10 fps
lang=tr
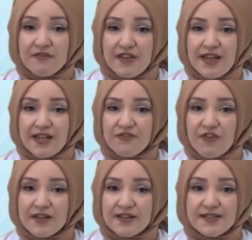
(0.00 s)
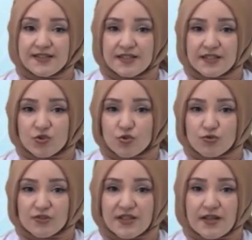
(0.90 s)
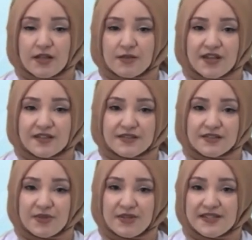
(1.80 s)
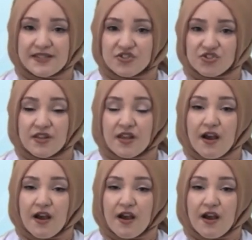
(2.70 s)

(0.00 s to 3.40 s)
ve neyi ifade ettiği gibi soruların anlamlandırılabilmesi için